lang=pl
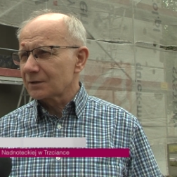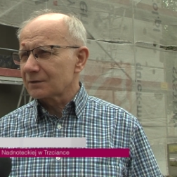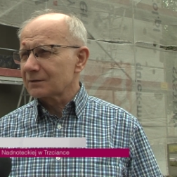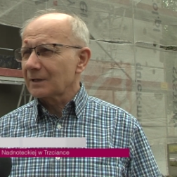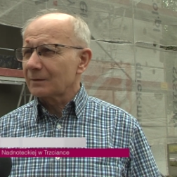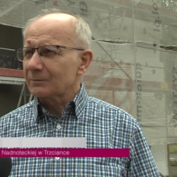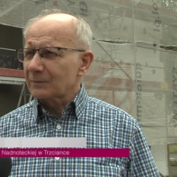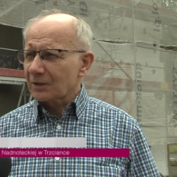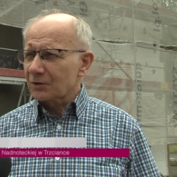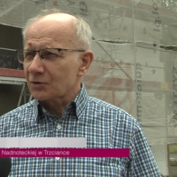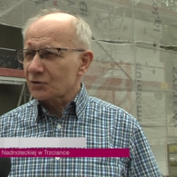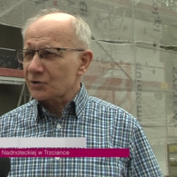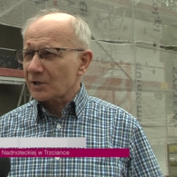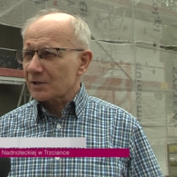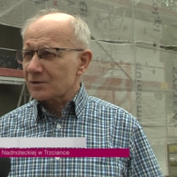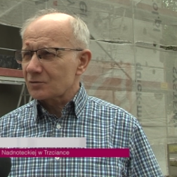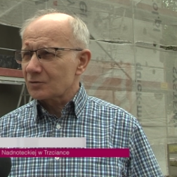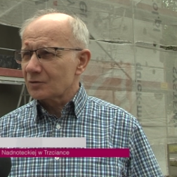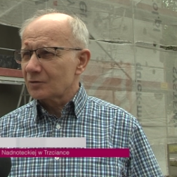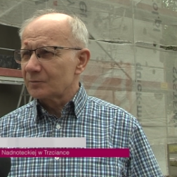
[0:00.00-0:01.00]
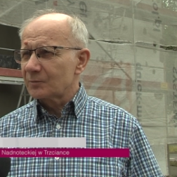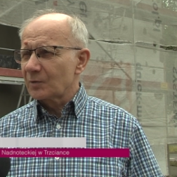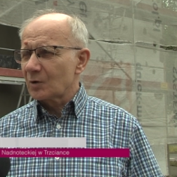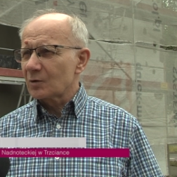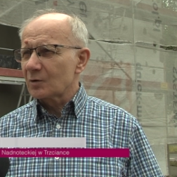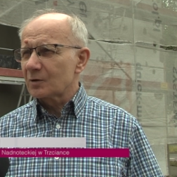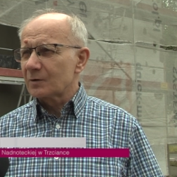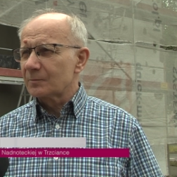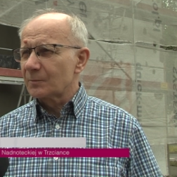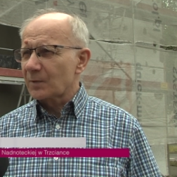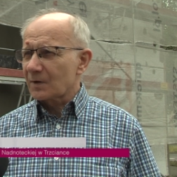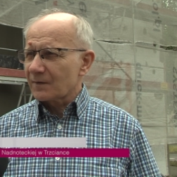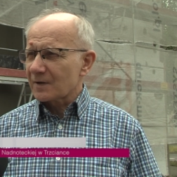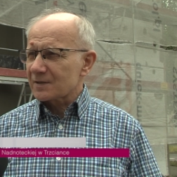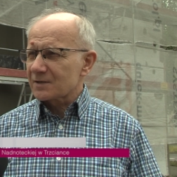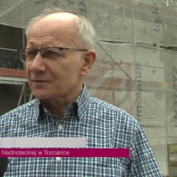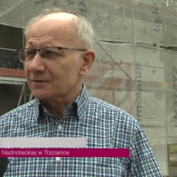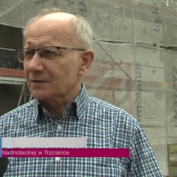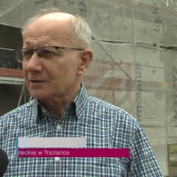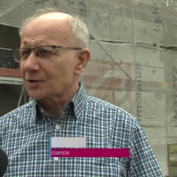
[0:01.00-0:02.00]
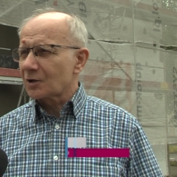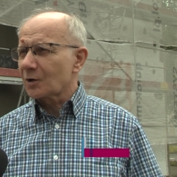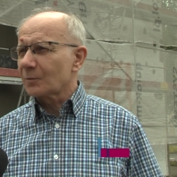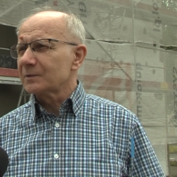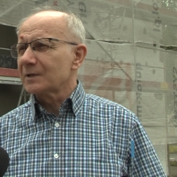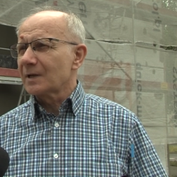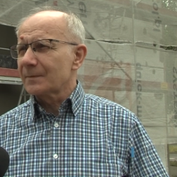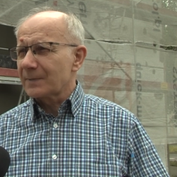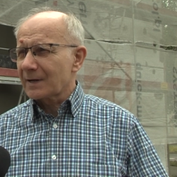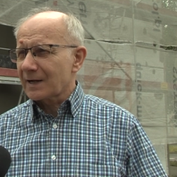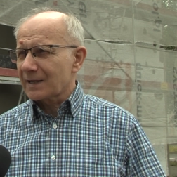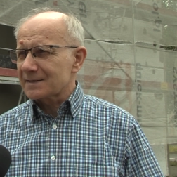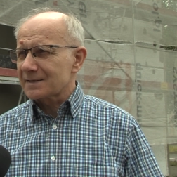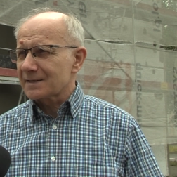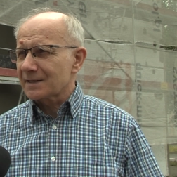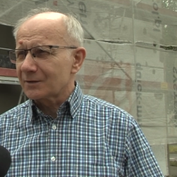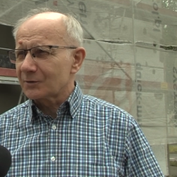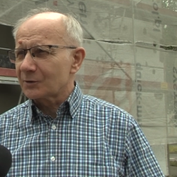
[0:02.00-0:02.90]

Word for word: Od tamtego czasu były prowadzone drobne prace